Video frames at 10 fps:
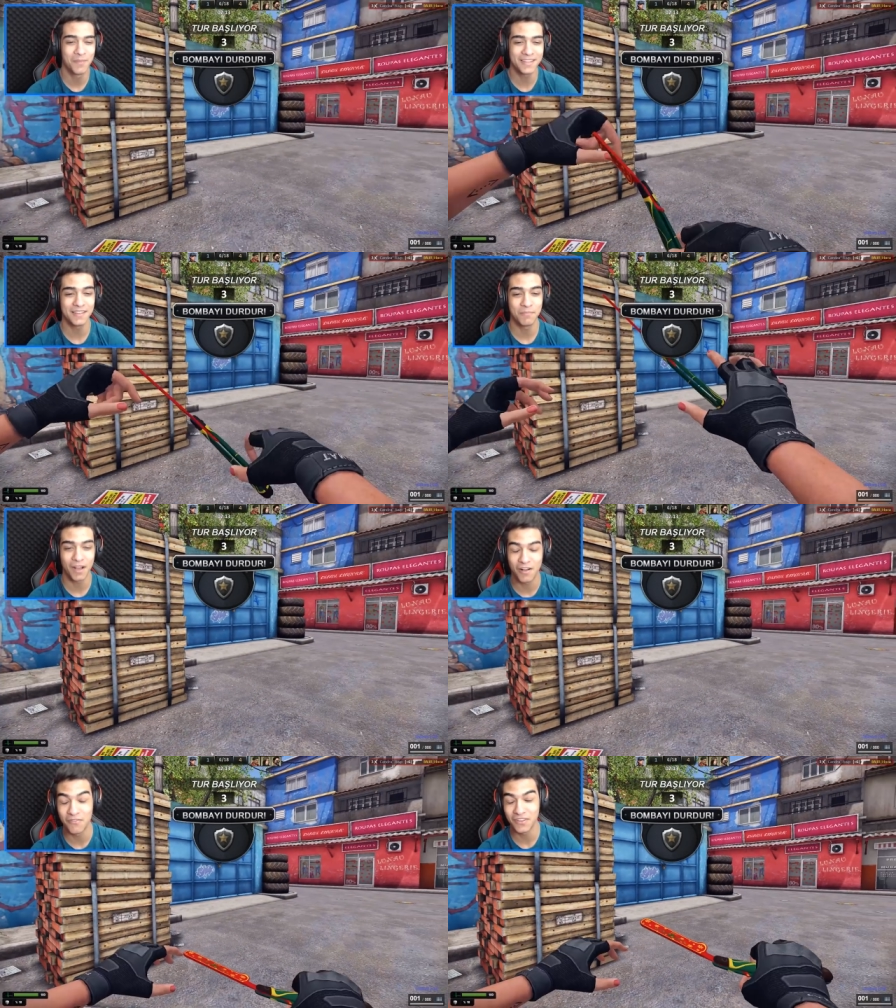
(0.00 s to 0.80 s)
Ben
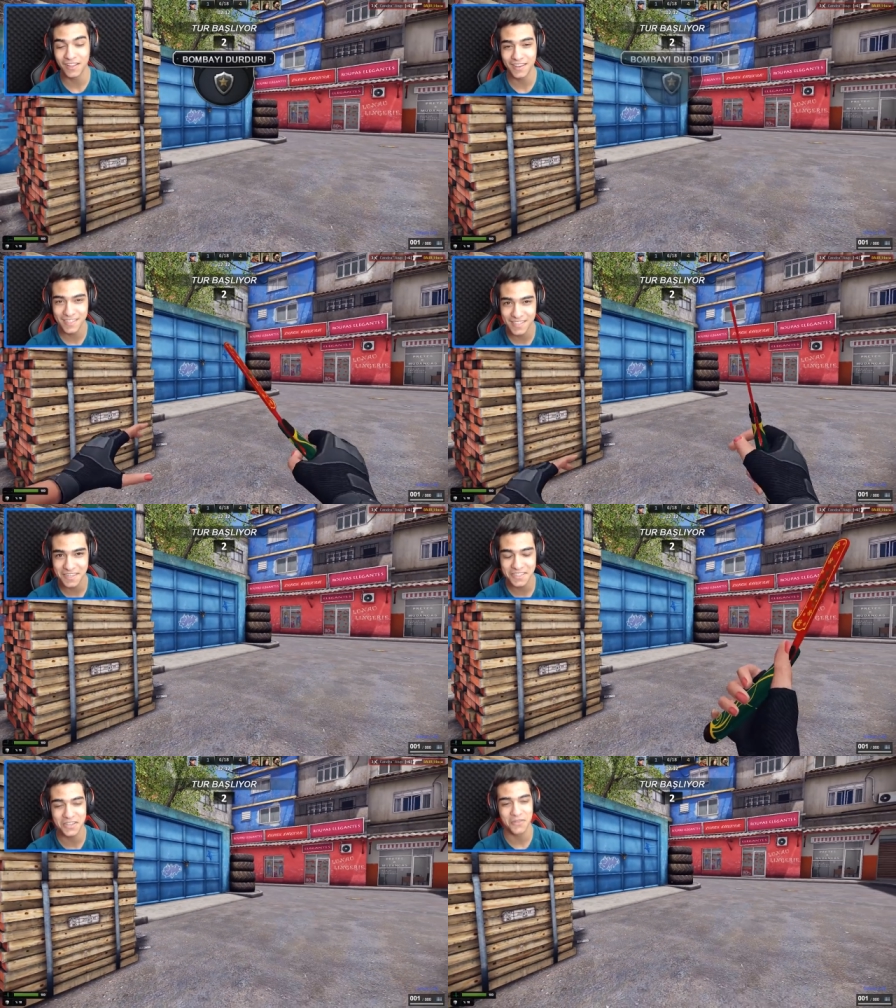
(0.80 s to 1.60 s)
bak kafadan
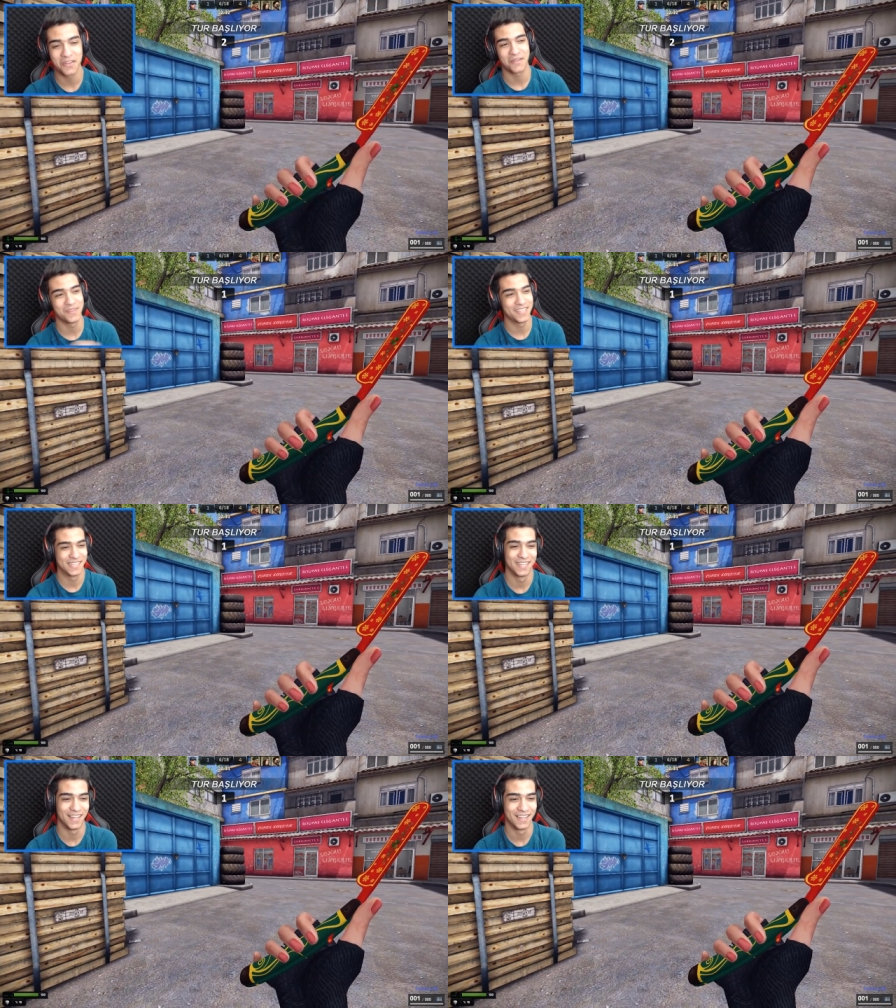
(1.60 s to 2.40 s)
yeseniz çeviririm
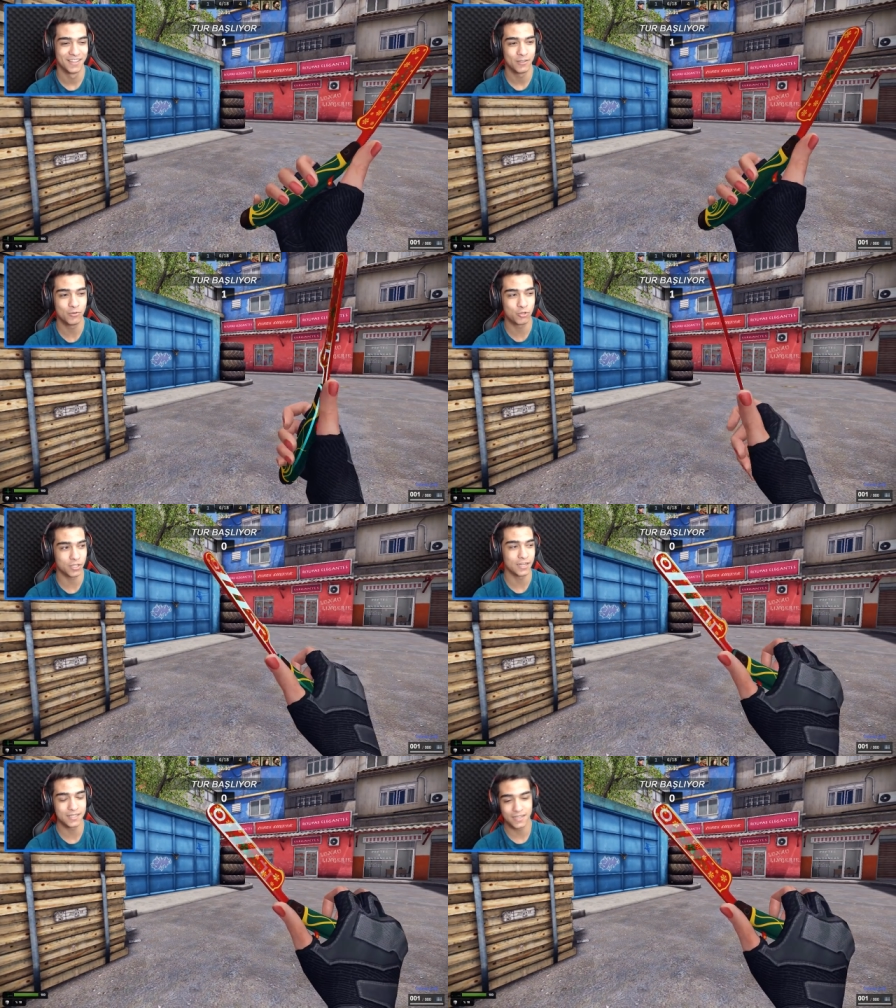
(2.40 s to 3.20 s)
aslında. 3
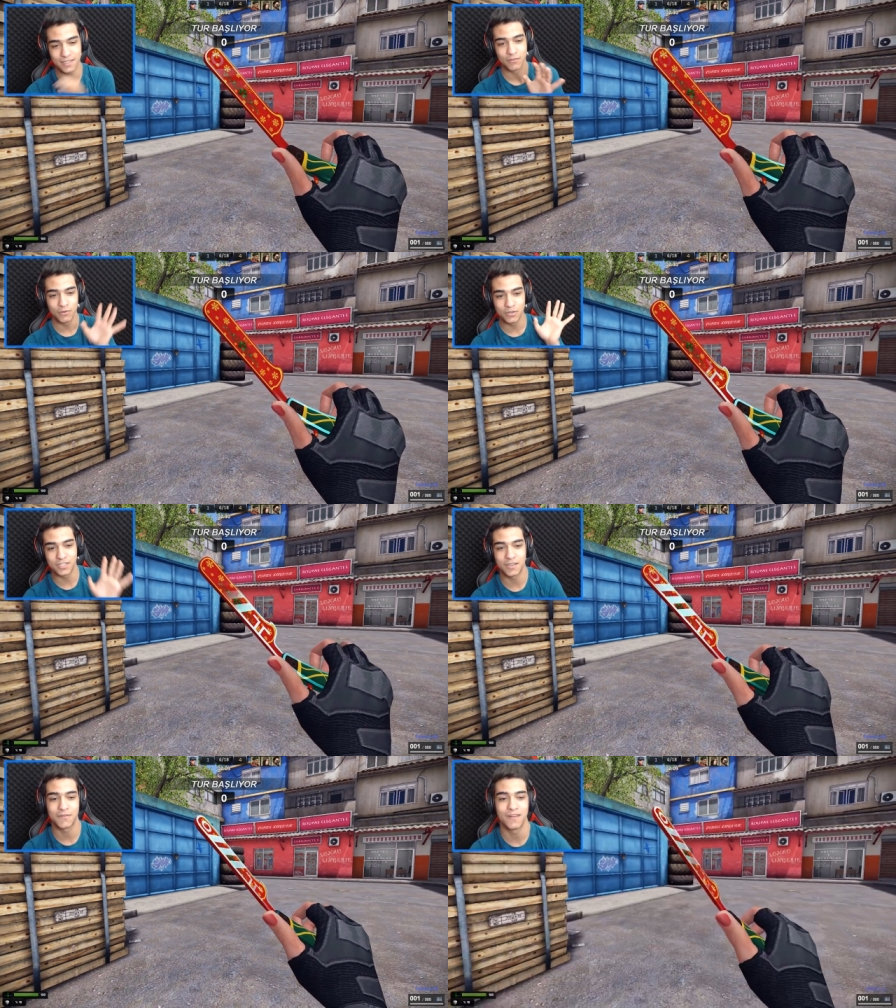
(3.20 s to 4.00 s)
tane zaten vuruş
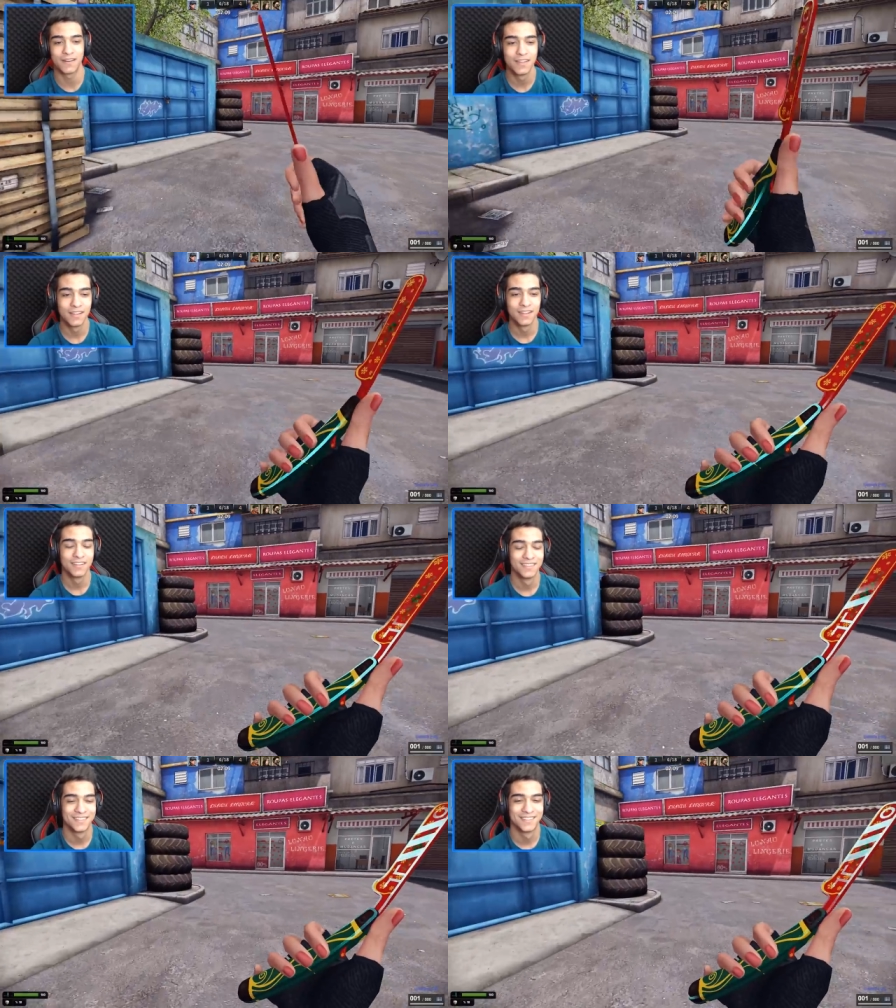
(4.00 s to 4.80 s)
tek var. Valla
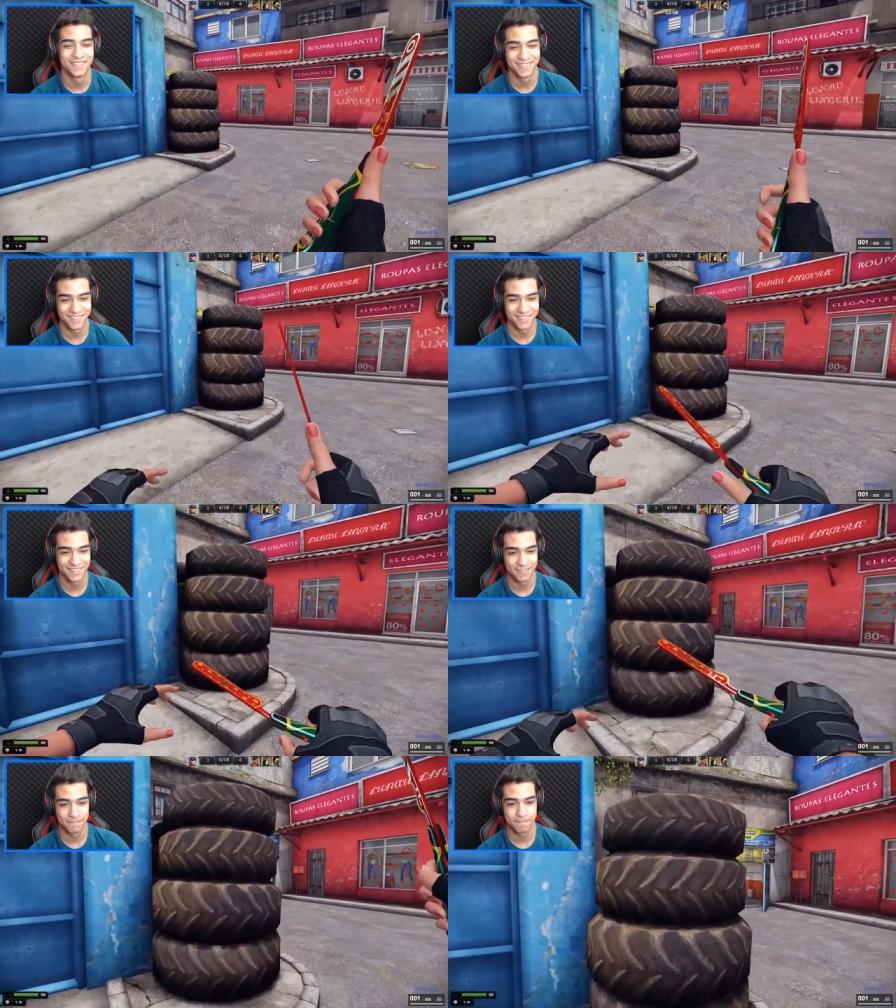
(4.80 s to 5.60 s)
arada bir yalan
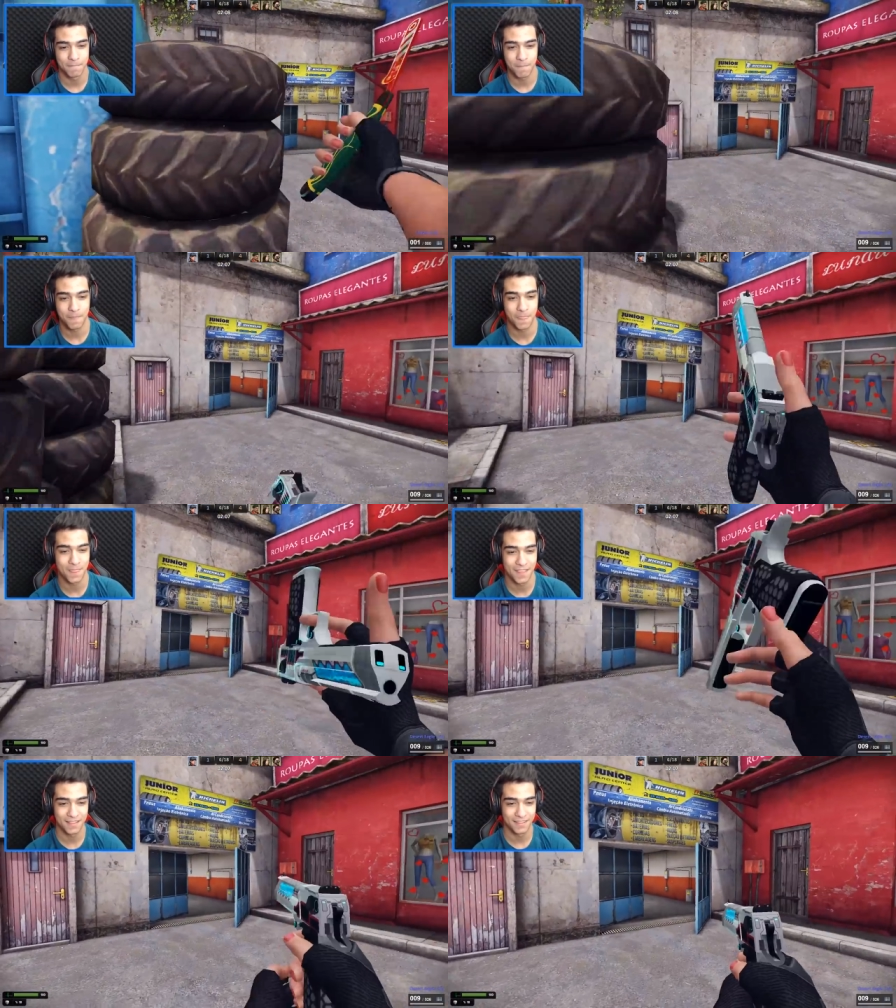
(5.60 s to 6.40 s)
atıyorsun
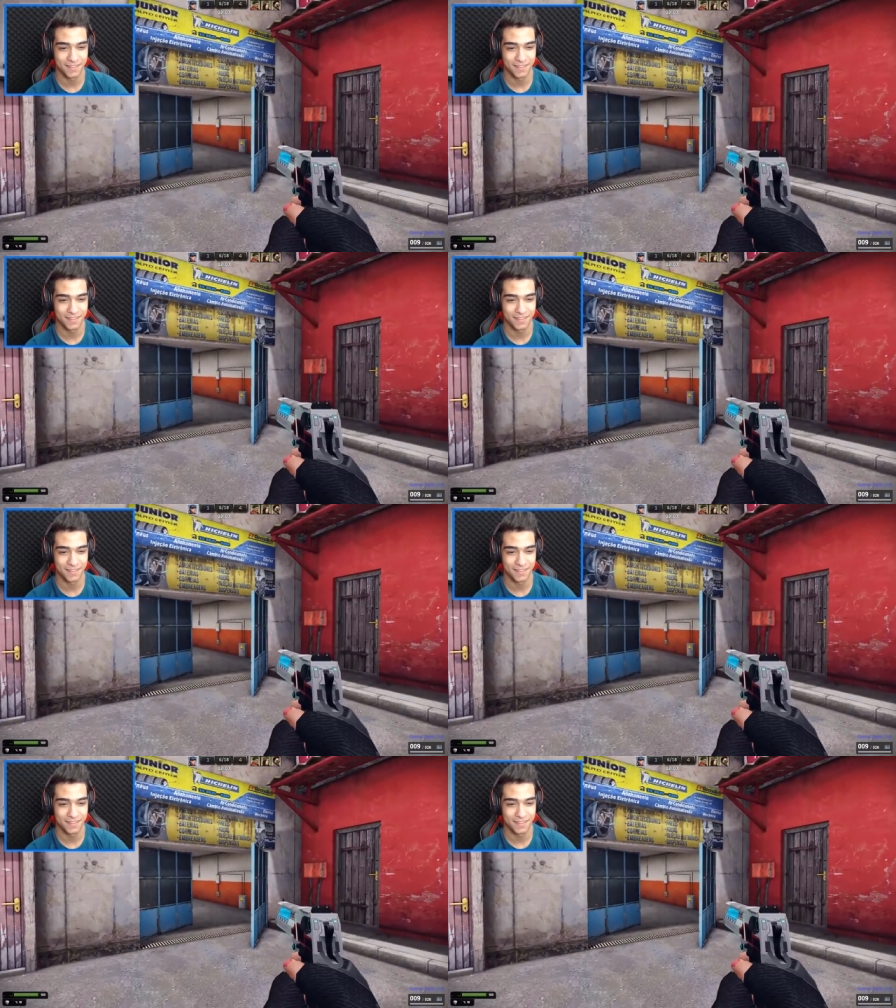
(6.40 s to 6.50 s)
kardeşim.